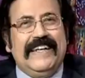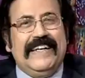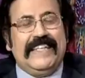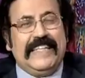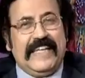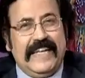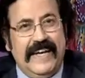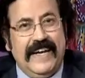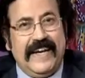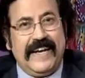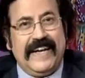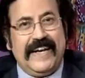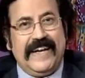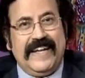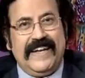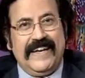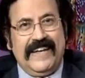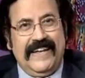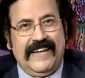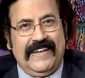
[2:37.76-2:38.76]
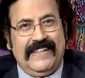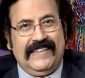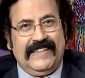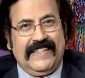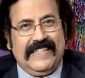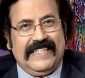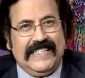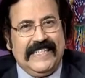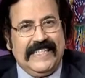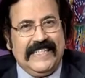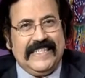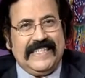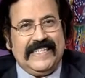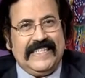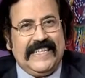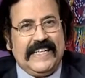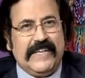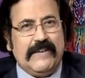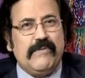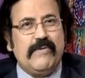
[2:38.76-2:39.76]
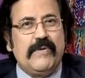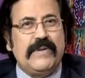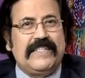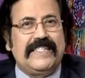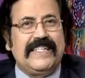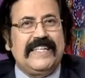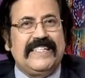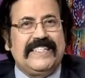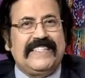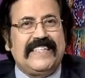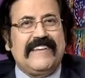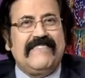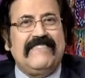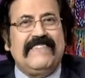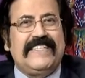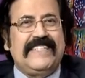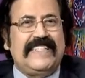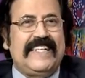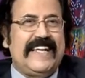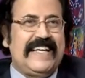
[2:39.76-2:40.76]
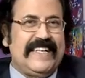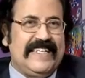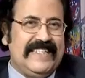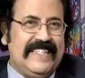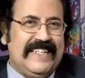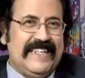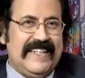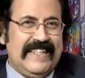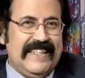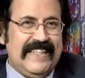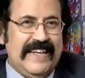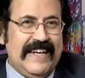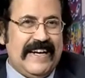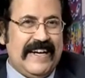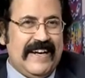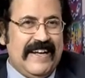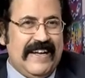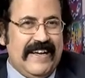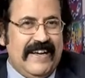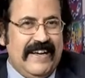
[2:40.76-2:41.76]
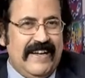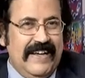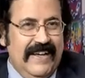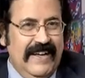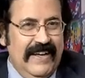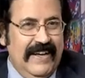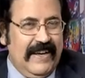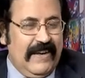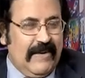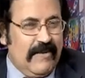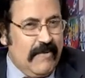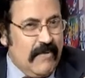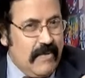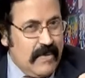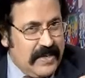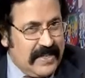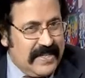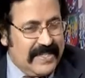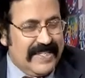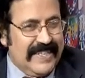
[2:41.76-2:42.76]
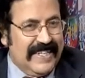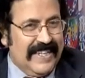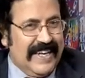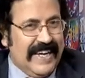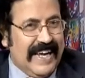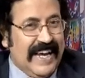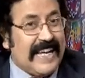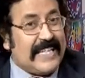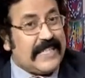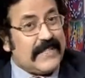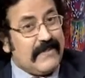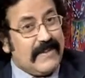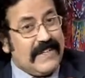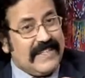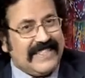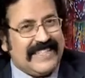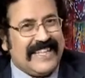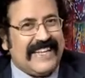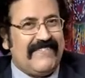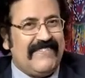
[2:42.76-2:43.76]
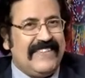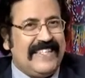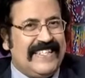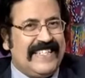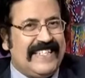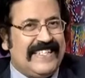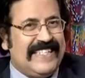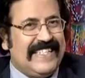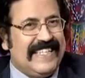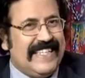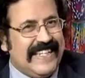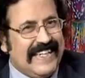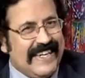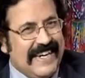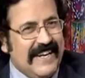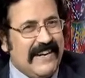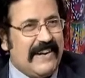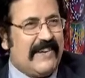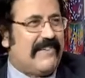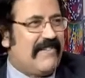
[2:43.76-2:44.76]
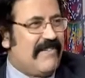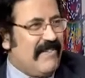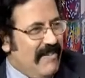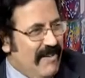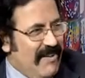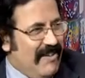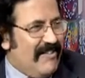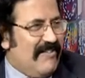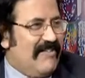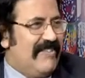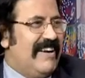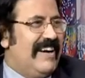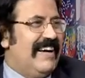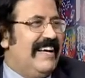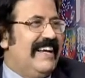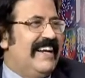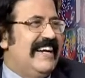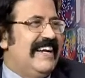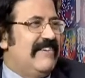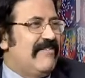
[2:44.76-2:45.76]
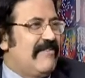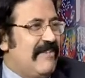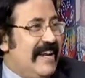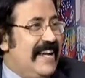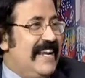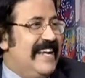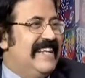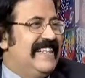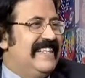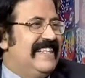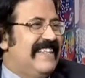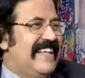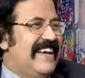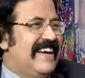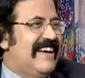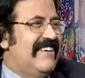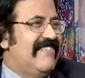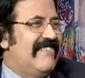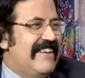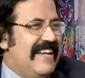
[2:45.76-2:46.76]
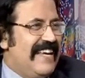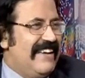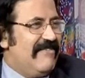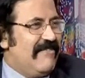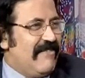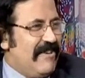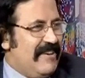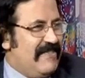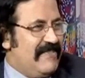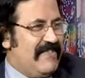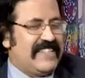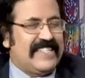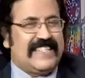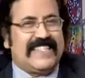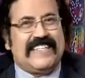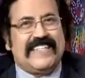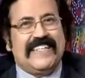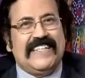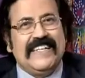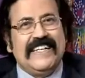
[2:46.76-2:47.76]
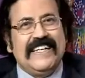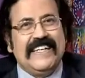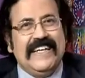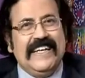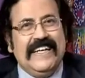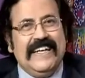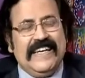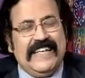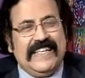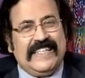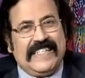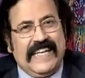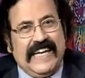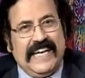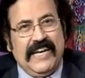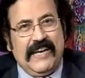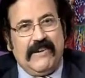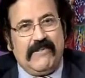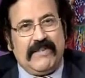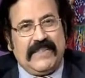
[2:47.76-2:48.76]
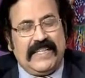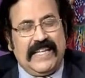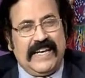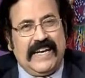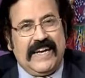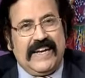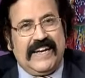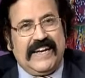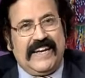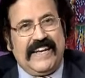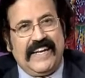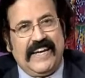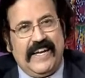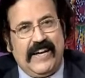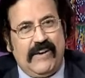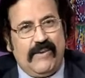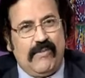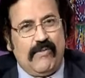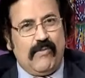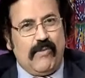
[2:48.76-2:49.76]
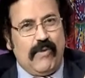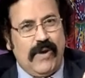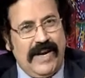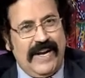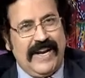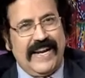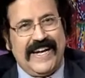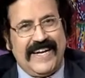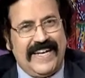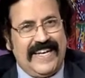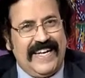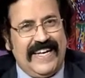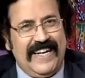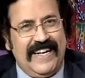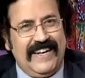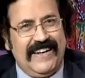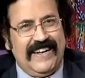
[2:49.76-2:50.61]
இது என்னன்னு கேட்டிங்கன்னா இந்த ஜிஎஸ்டி குட்ஸ் அண்ட் சர்வீஸ் டேக்ஸ்ன்றது என்னென்னா குட்ஸு ஆஸ் வெல் அஸ் சர்வீசஸ்ஸு ரெண்டுக்கும் ரேட் ஒரே இதுதான் கவர்னிங் ஒன்று ஃபர்ஸ்ட்டு செகண்ட் வந்து என்னன்னு கேட்டிங்கன்னா ஒன் நேஷன்